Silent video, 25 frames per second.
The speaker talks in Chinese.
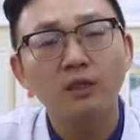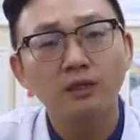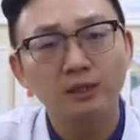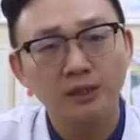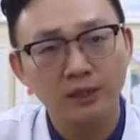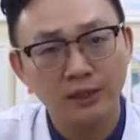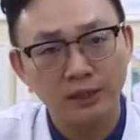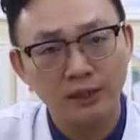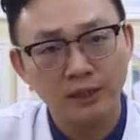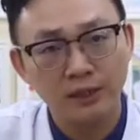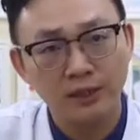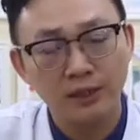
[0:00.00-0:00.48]

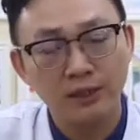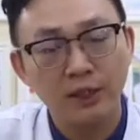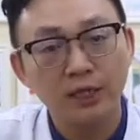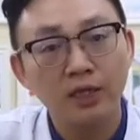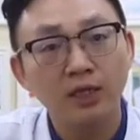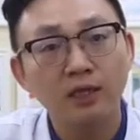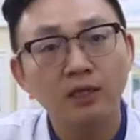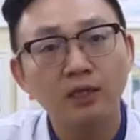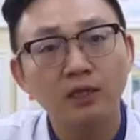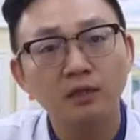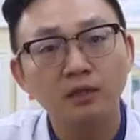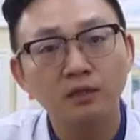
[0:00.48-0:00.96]
其实
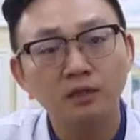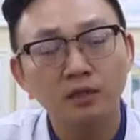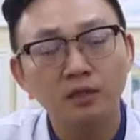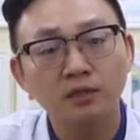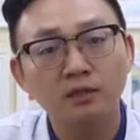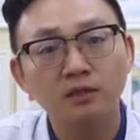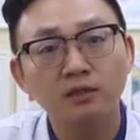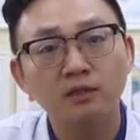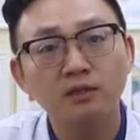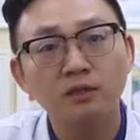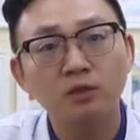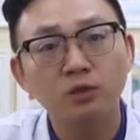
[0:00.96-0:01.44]
可以
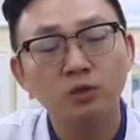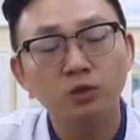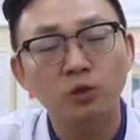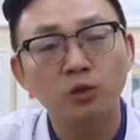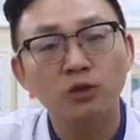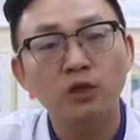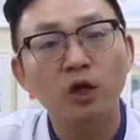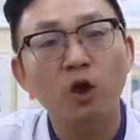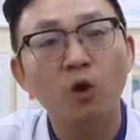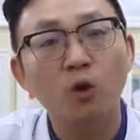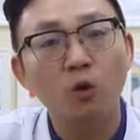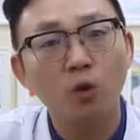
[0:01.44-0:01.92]
真正的
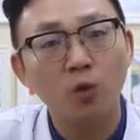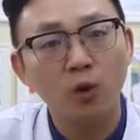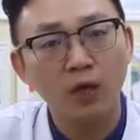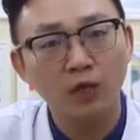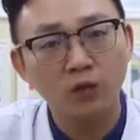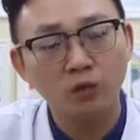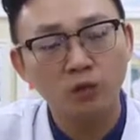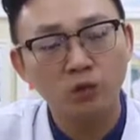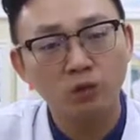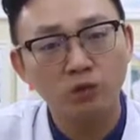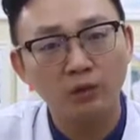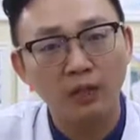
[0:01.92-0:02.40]
做到
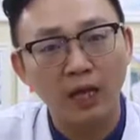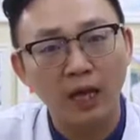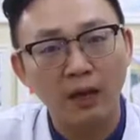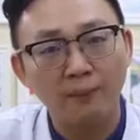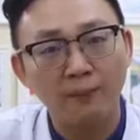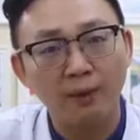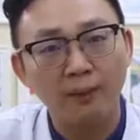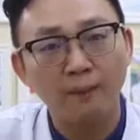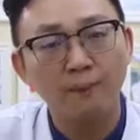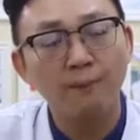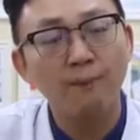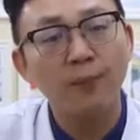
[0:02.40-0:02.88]
关注
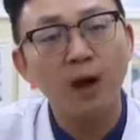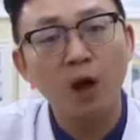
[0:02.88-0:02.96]
他们、